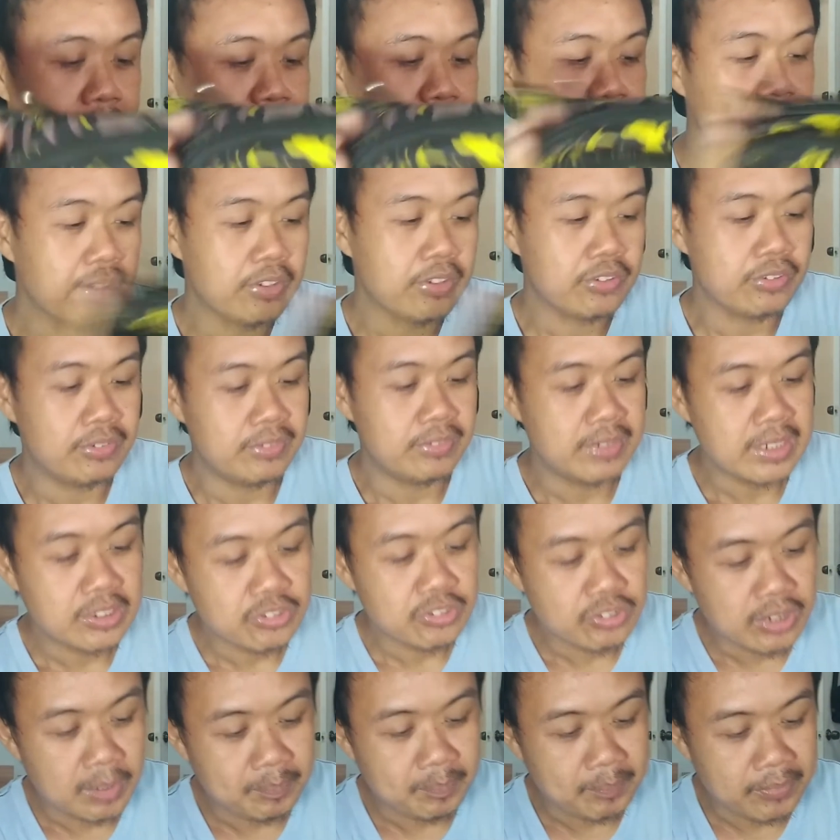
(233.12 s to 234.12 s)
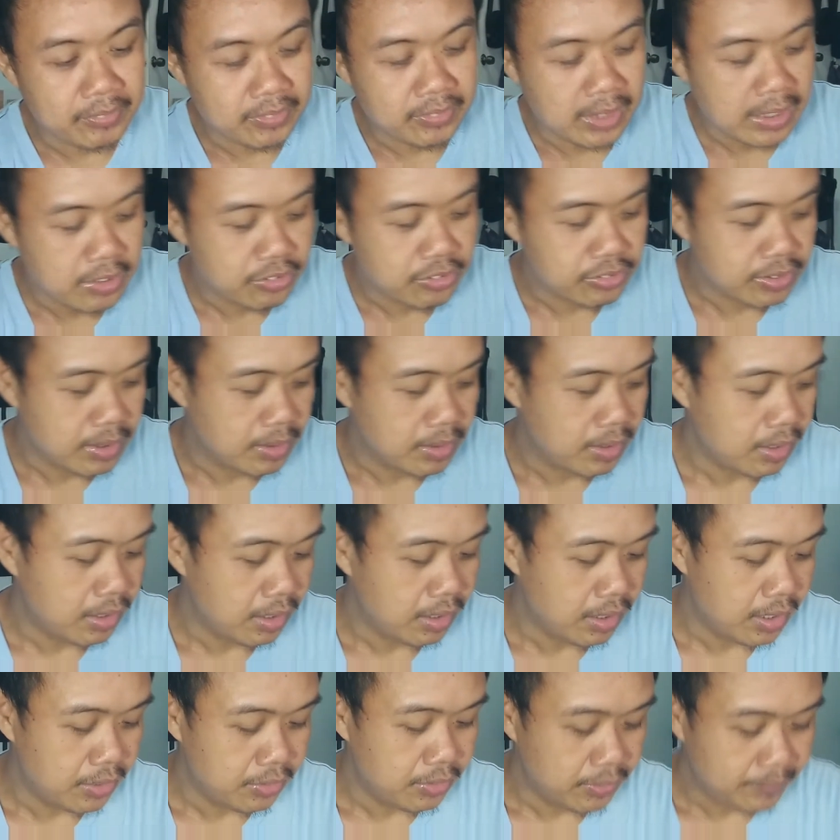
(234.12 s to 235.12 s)
So dito na po tayo
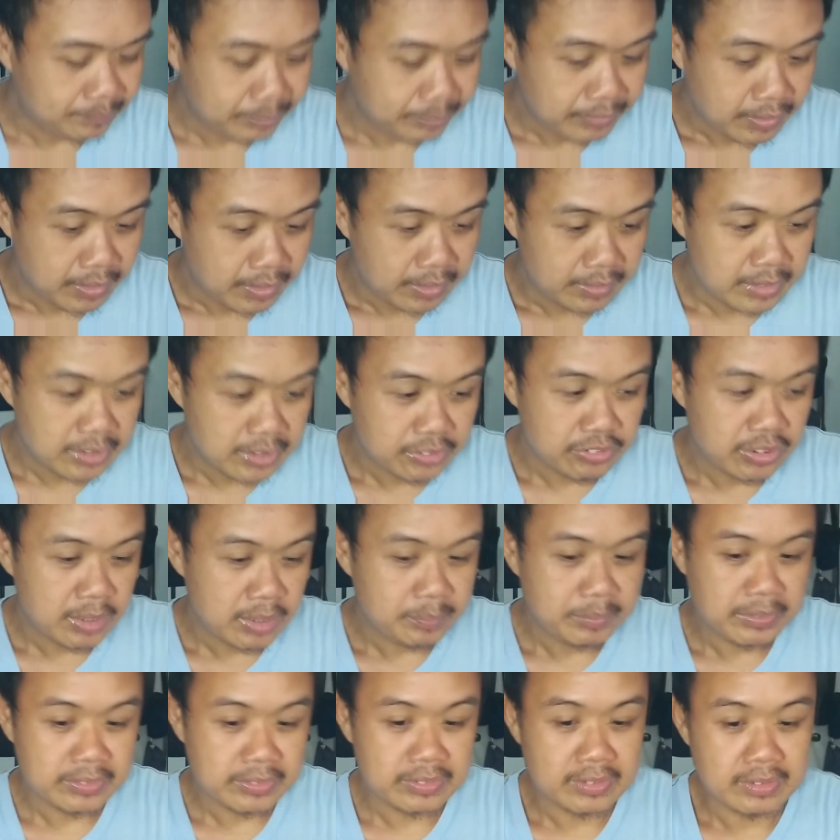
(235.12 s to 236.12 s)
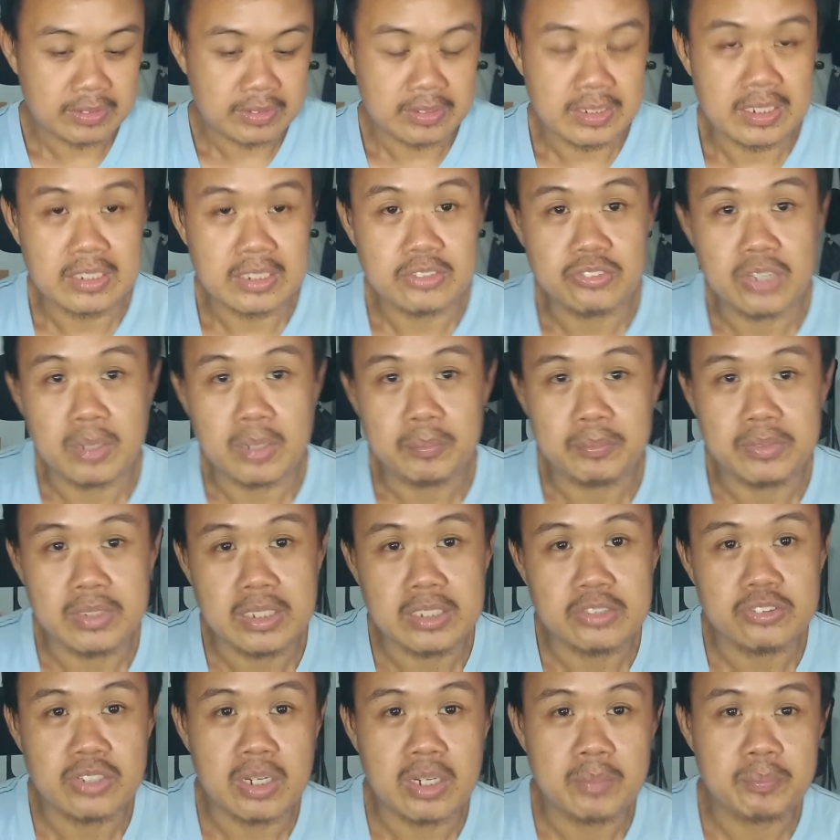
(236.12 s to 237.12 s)
sa ano, dito na po,
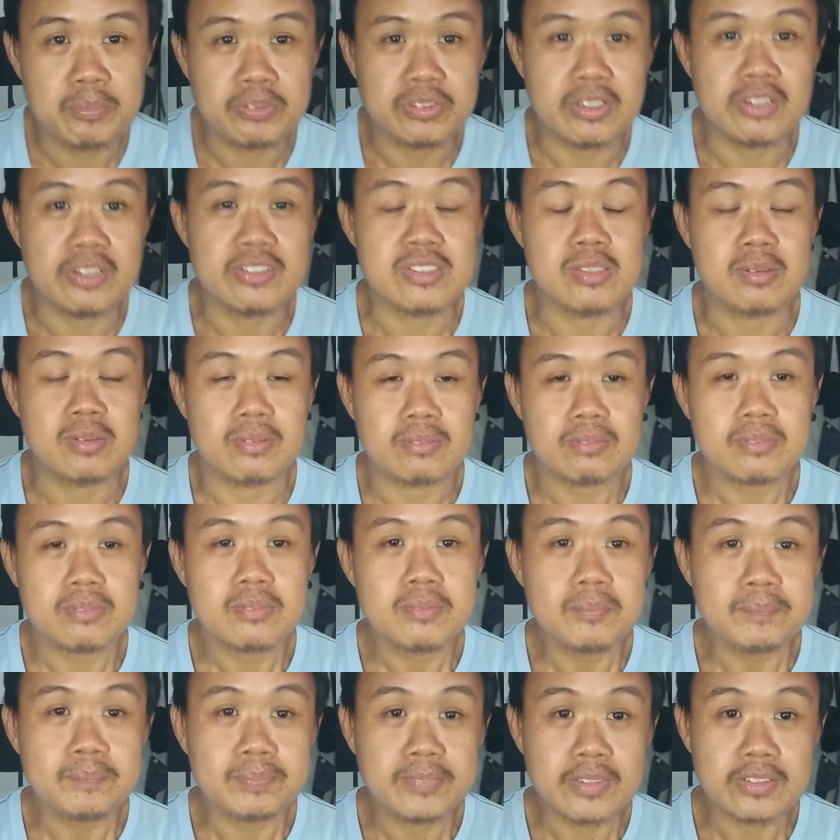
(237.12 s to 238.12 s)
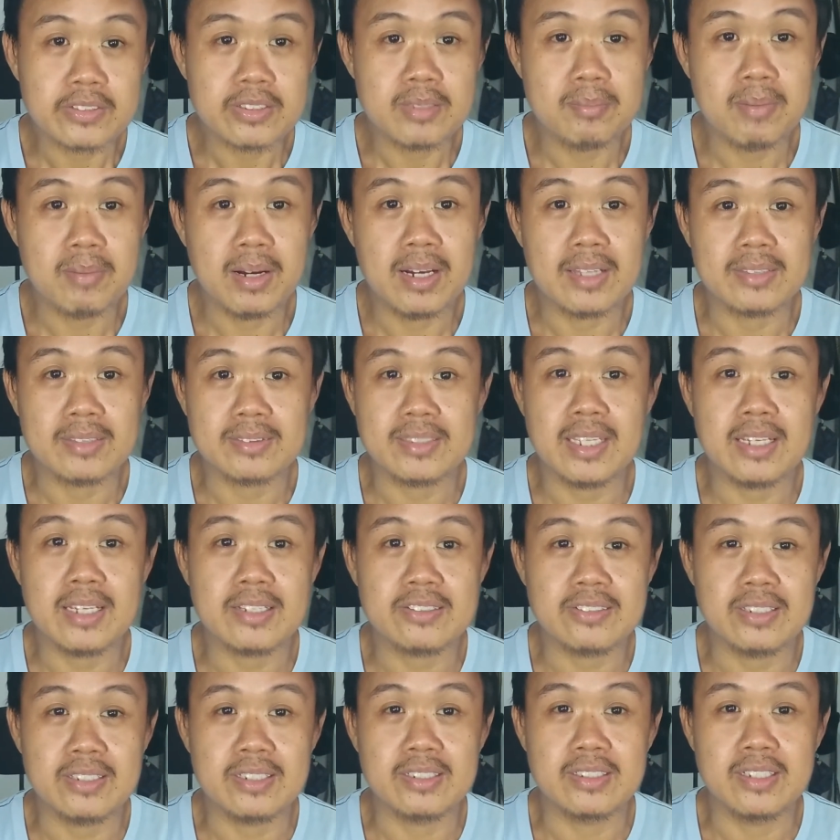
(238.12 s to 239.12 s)
dito na po tayo sa mga techs
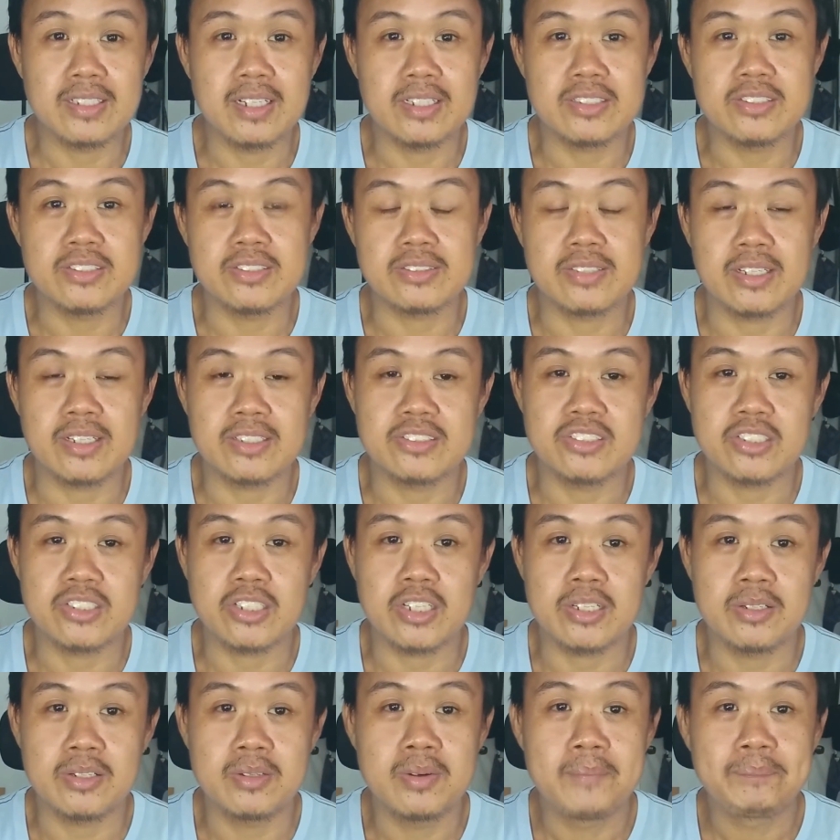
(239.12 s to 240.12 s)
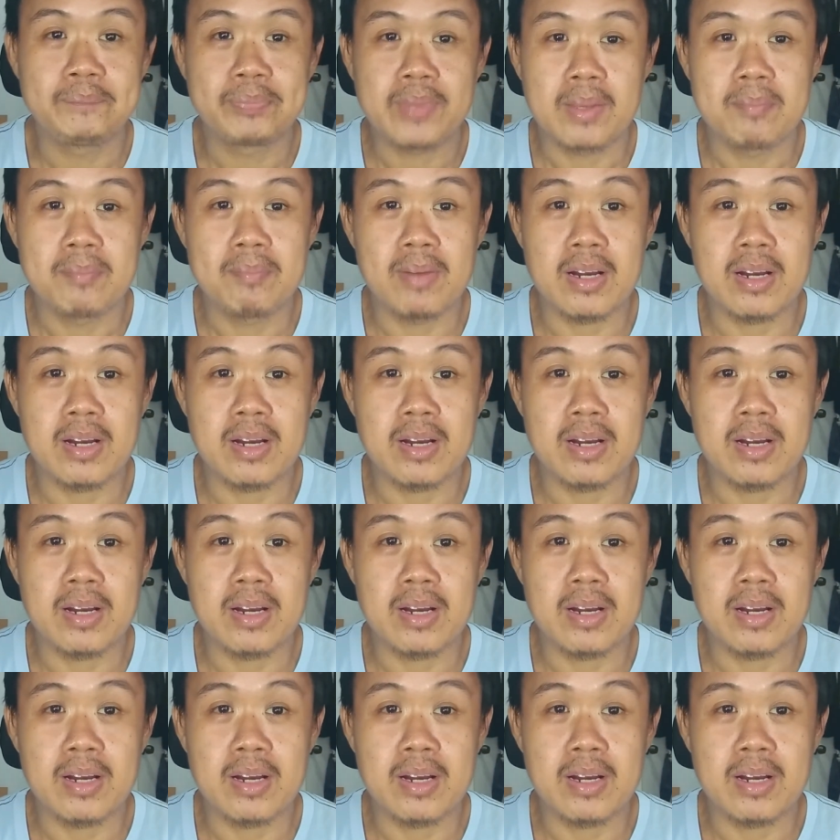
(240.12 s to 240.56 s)
and gadgets at saka mga